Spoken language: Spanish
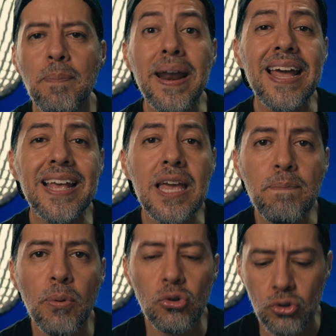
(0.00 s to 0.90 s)
para
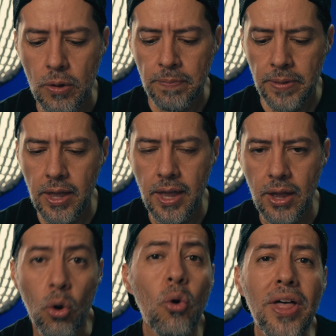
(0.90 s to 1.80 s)
equipos
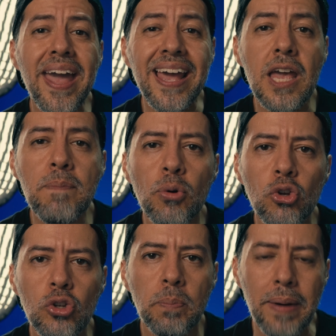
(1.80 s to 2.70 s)
eh, o de
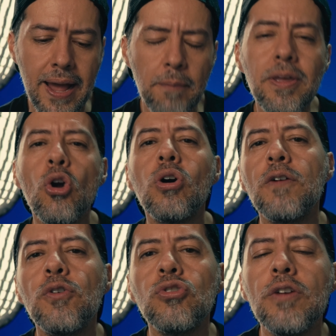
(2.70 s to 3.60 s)
equipos para
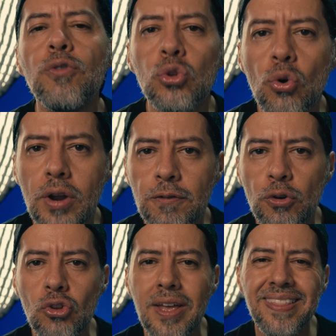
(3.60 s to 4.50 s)
videógrafos y
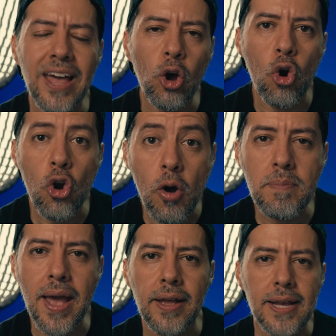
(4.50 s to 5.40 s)
fotógrafos de
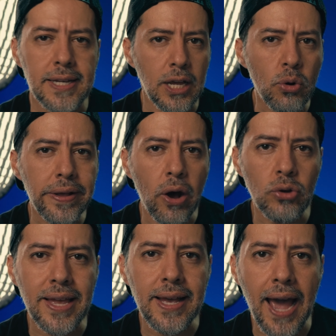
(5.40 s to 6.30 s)
Colombia. Están
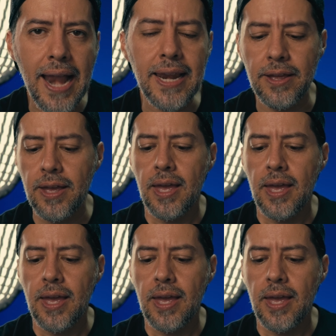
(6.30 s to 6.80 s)
ubicados en Cali.